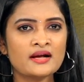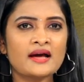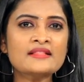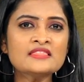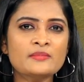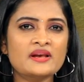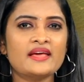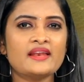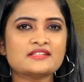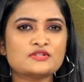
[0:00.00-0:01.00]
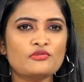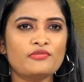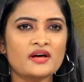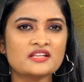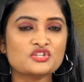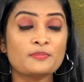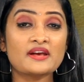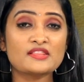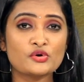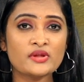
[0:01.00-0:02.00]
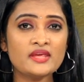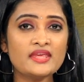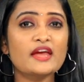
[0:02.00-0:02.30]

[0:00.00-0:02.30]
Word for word: కరంతమల్లై రిజర్వ్ ఫారెస్ట్ పరిధిలోని